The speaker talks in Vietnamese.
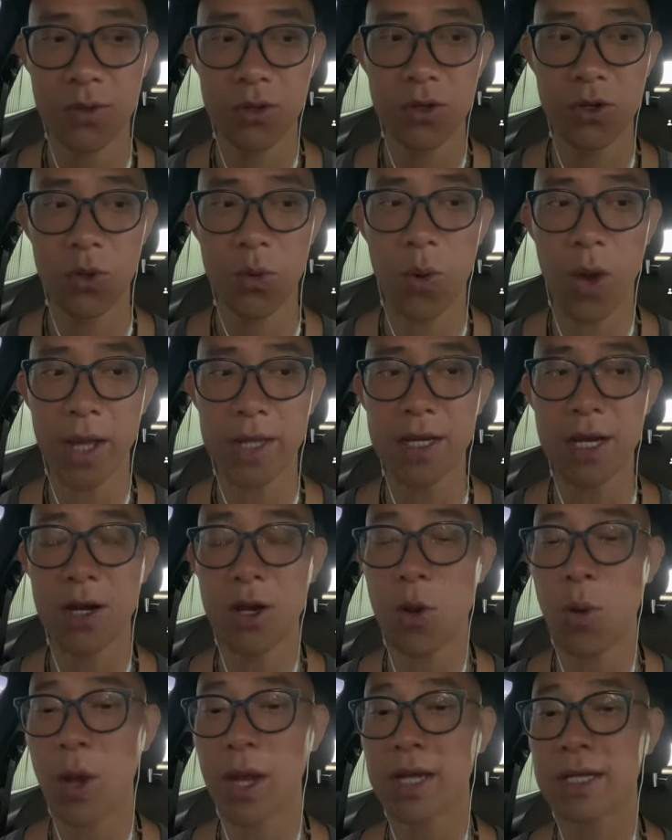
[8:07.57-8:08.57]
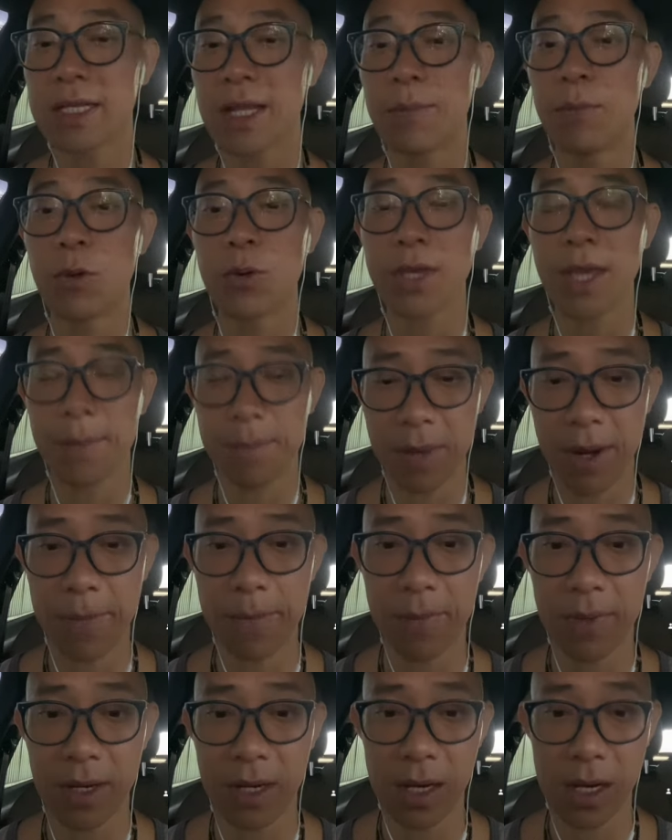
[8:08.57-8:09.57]
cứ khoảng cỡ khoảng cỡ tầm 100 năm
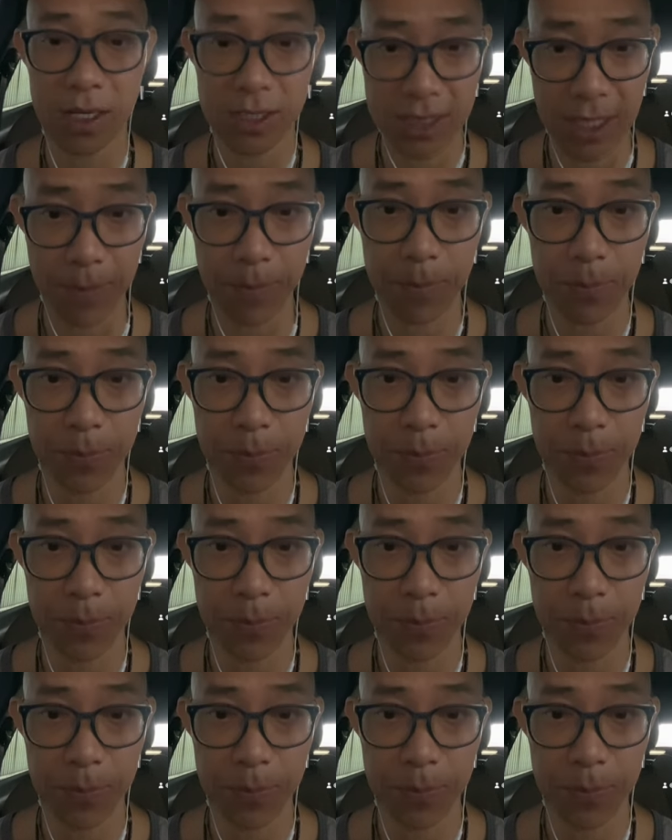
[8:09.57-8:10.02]
là nó sập